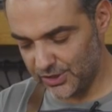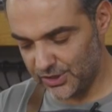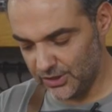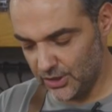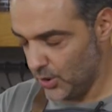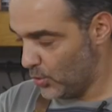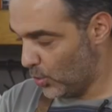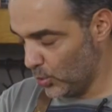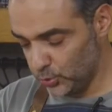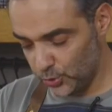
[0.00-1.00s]
için
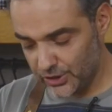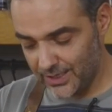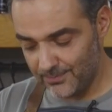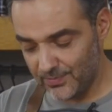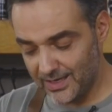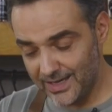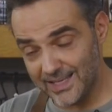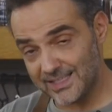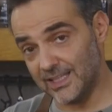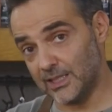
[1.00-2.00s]
oldukça
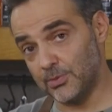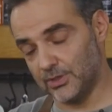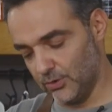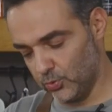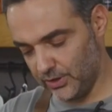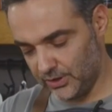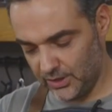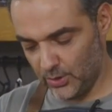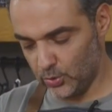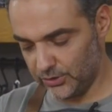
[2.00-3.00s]
lezzetli bir tavuk
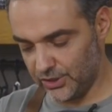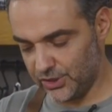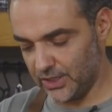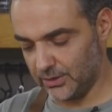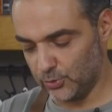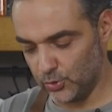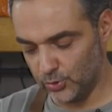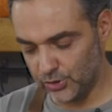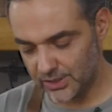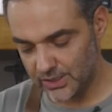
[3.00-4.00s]
etini ortaya çıkartmış
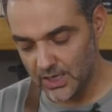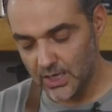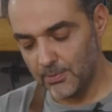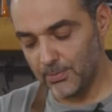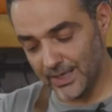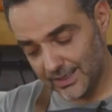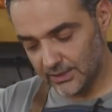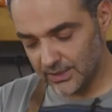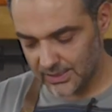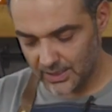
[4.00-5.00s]
olacağız. Bana
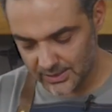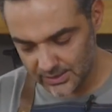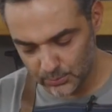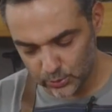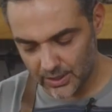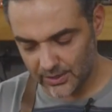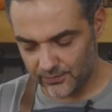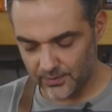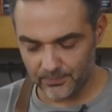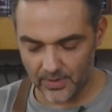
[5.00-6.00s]
kalırsa aslında bu
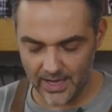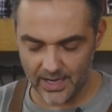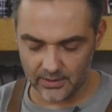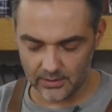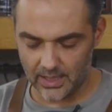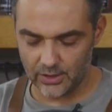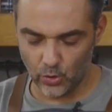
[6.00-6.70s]
tarifi eğer yani